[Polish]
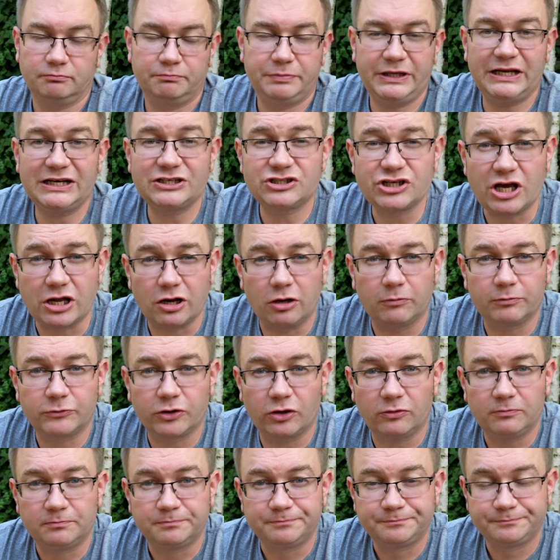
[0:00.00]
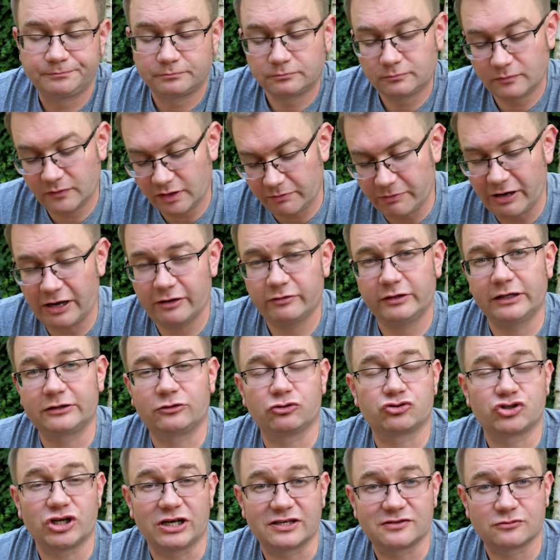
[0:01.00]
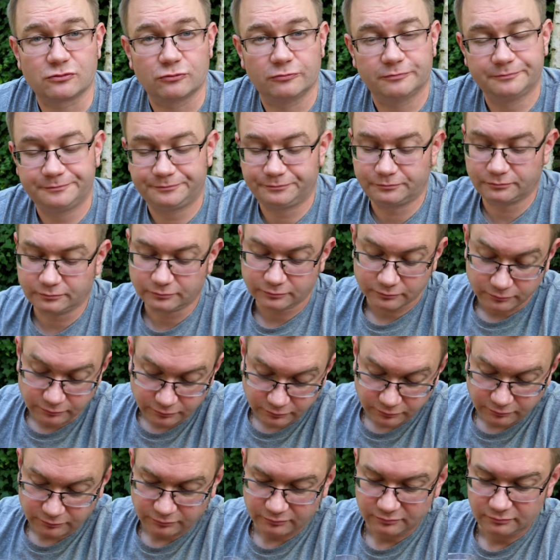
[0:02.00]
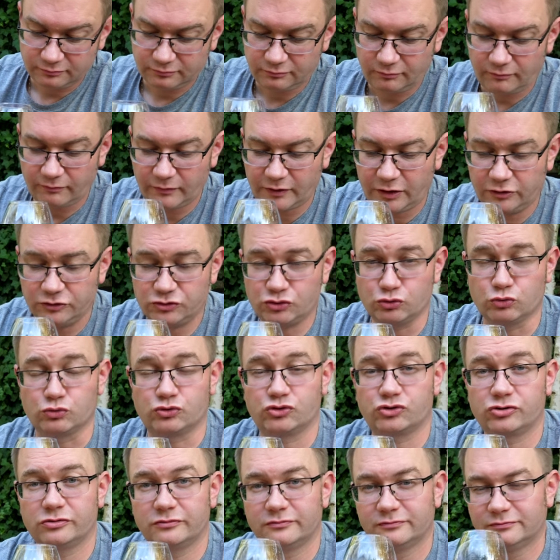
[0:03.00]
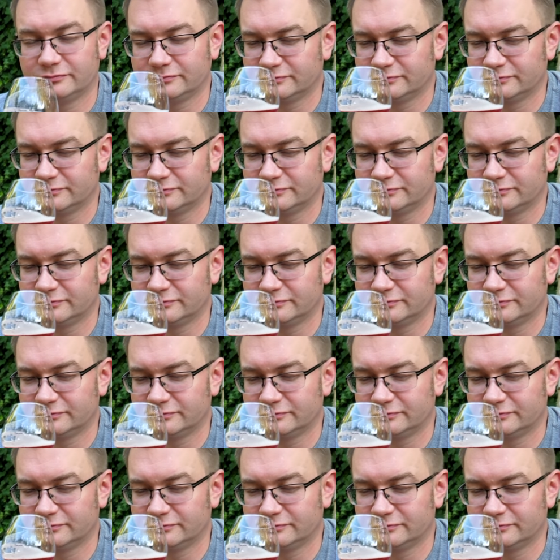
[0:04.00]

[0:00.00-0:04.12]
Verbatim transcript: Pierdzielą to. Nie mają na to czasu. Cóż,